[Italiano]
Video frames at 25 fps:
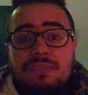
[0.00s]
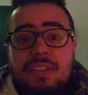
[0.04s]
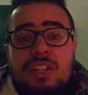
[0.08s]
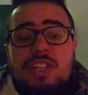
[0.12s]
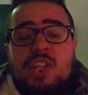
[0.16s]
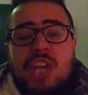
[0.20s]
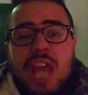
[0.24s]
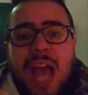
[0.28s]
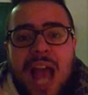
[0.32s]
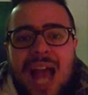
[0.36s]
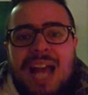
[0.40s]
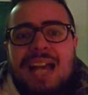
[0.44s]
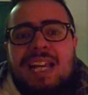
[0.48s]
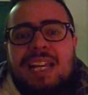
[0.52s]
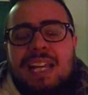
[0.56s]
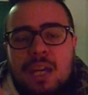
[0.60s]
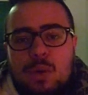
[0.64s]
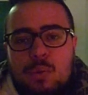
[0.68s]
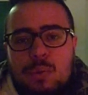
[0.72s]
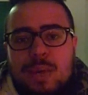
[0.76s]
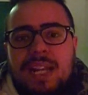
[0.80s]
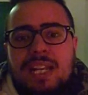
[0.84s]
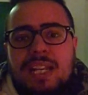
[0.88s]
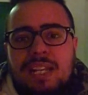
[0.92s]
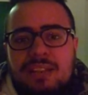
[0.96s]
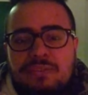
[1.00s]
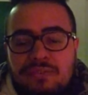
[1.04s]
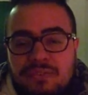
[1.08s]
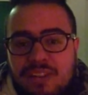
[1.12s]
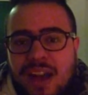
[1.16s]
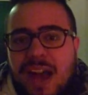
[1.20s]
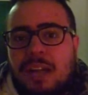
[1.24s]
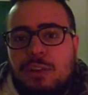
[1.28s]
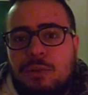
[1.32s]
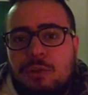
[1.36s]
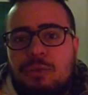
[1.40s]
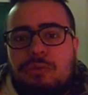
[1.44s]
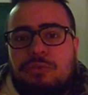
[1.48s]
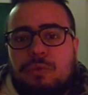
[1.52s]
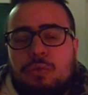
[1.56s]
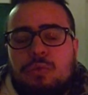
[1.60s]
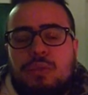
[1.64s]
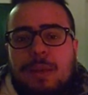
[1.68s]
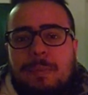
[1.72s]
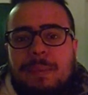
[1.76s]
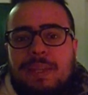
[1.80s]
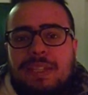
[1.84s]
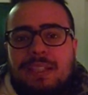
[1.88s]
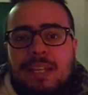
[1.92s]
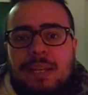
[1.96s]
invece anche quelli fanno
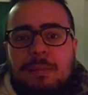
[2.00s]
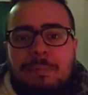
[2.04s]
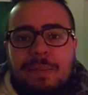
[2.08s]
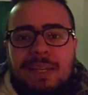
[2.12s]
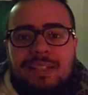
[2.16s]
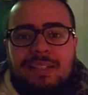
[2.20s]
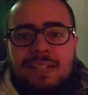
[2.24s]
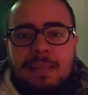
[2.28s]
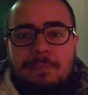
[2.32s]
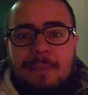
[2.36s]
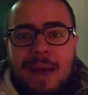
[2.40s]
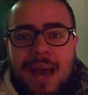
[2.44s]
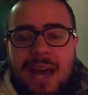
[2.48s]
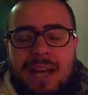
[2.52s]
fondamentalmente